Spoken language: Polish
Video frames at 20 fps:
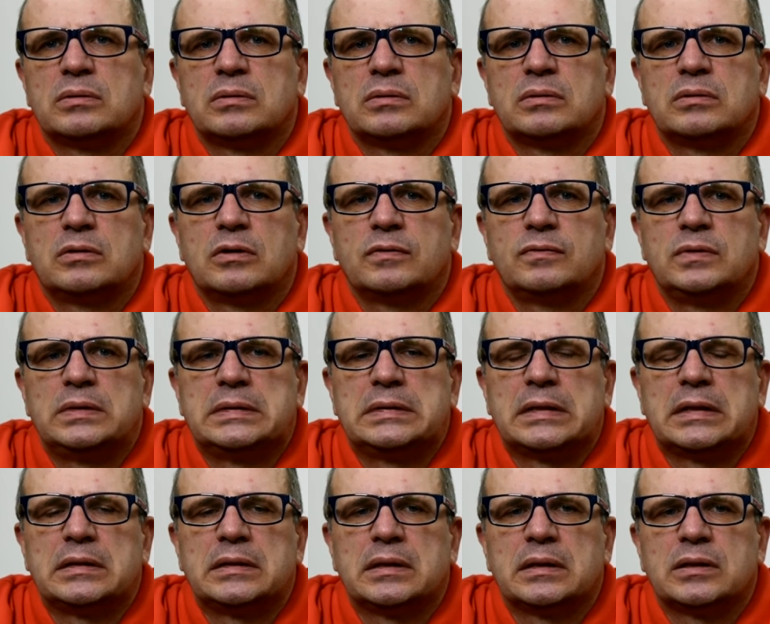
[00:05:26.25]
to do
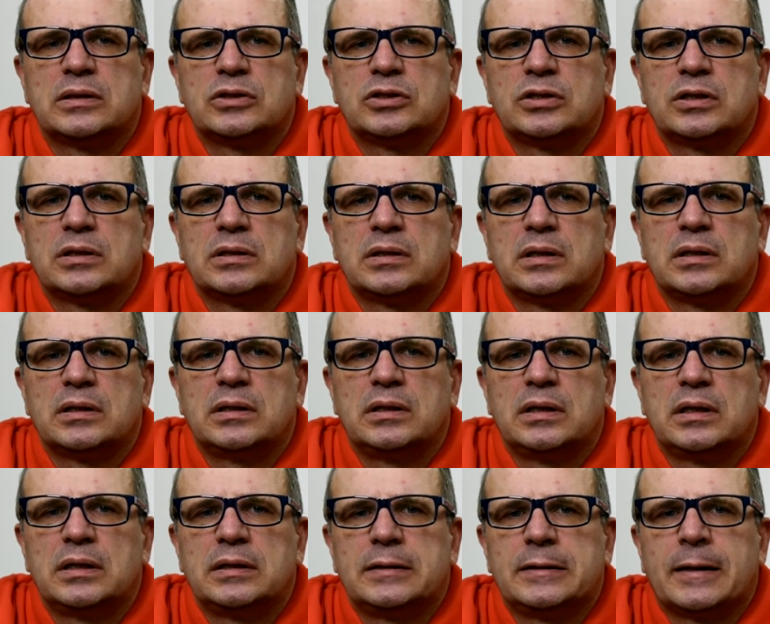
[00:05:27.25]
widzenia, żegnaj
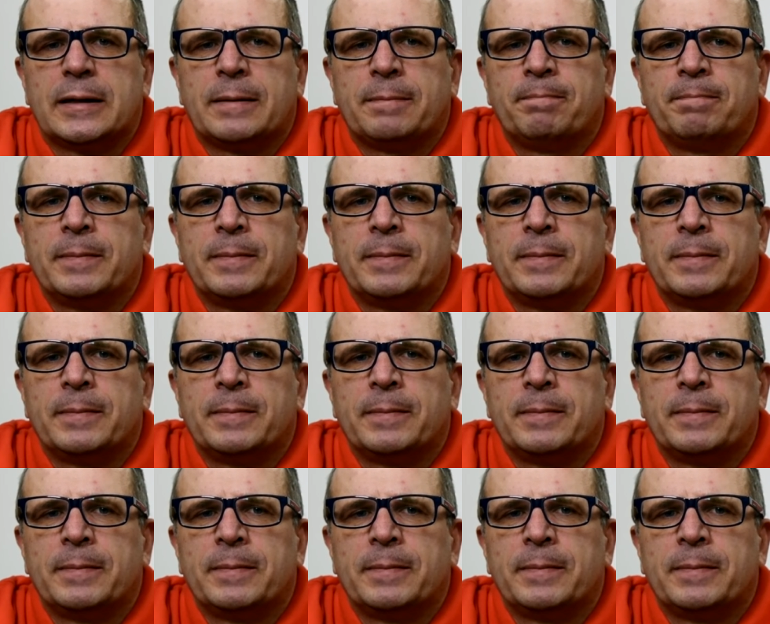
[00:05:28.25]
gienia.